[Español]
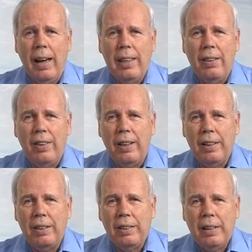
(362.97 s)
ha de
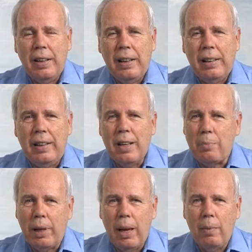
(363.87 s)
venir. Las
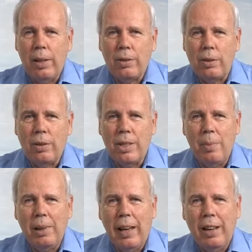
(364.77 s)
palabras son
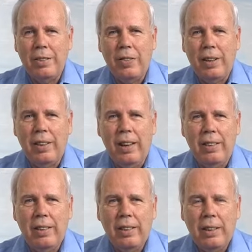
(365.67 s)
similares, ¿verdad?